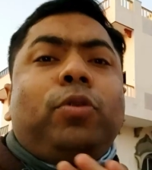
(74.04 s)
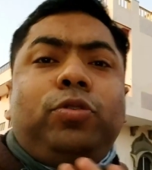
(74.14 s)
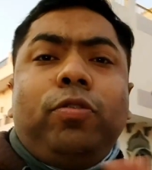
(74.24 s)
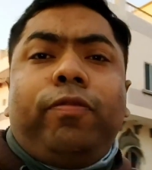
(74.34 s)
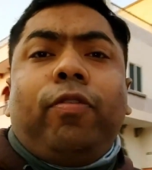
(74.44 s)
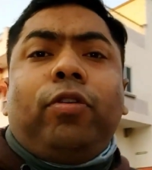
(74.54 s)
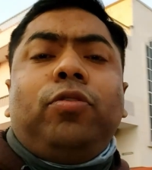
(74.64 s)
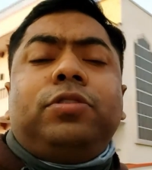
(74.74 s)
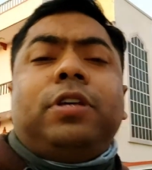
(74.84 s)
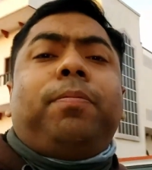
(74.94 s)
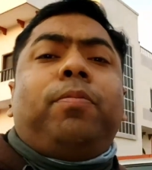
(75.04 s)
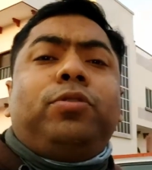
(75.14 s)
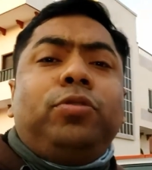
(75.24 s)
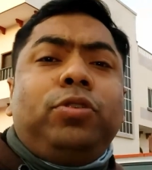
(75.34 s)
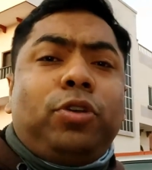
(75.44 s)
প্রচুর ফটোজ আর
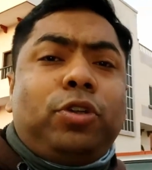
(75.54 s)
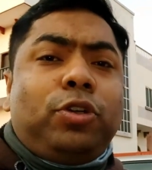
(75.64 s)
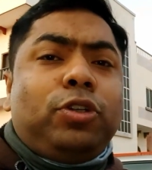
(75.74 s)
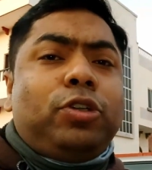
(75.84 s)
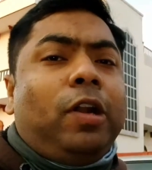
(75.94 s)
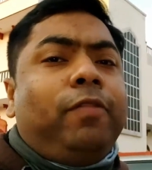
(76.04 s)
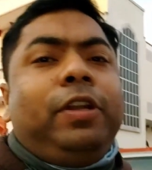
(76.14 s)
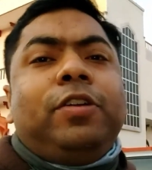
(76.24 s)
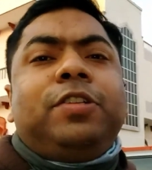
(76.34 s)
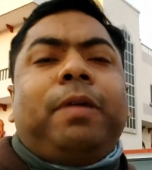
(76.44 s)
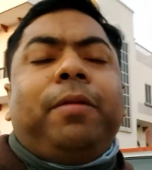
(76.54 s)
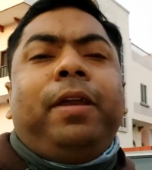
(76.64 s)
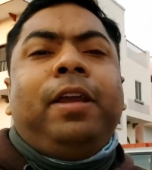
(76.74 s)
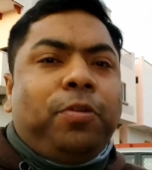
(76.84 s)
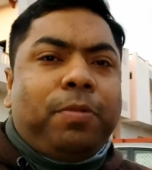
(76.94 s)
প্রচুর ছোট ছোট শর্ট ভিডিওস
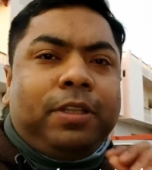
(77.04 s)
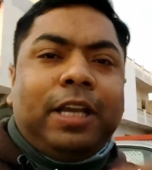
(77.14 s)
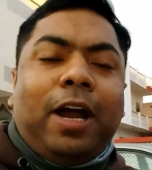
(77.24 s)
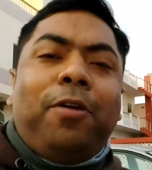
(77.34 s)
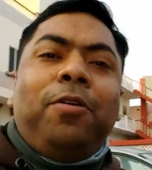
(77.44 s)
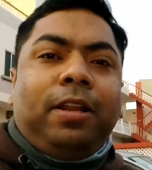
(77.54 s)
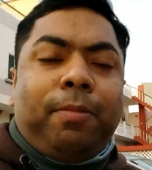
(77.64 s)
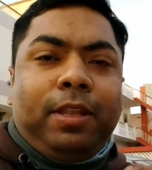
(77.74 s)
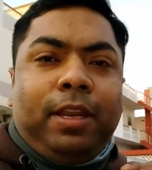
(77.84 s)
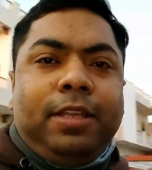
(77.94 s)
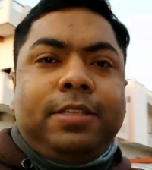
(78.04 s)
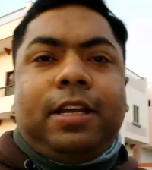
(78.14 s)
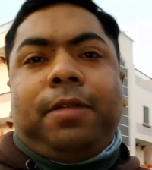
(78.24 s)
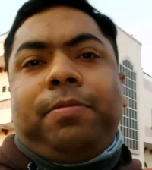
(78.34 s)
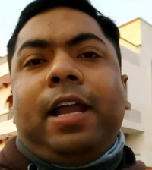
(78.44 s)
পাবে তোমরা যাও আমাদের
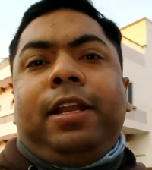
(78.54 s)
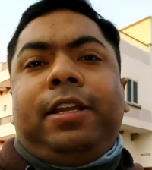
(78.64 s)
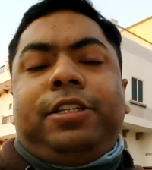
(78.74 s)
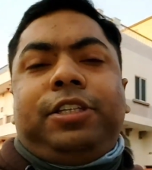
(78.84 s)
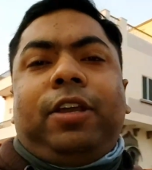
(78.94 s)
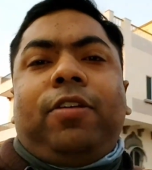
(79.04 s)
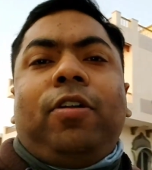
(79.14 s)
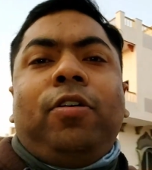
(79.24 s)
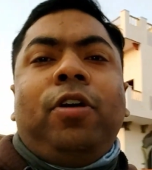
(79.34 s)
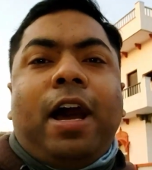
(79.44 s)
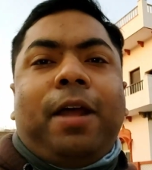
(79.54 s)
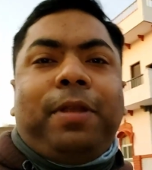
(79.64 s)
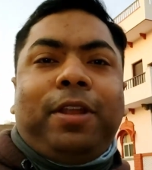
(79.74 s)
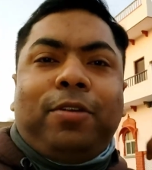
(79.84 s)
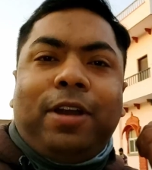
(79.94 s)
ইনস্টাগ্রাম আইডিটা চেক করো আর
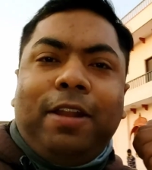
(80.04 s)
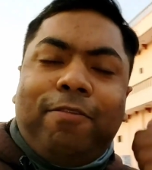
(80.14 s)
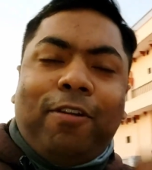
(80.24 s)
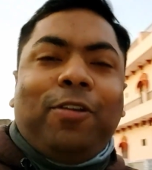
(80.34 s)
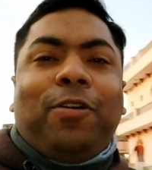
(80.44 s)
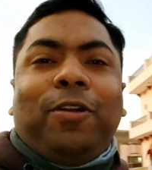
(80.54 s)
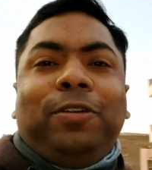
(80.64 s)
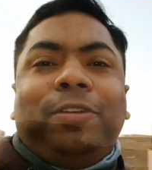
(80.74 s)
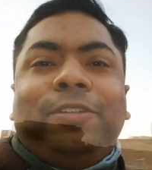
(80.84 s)
আমাদের ওখানে ফলো করো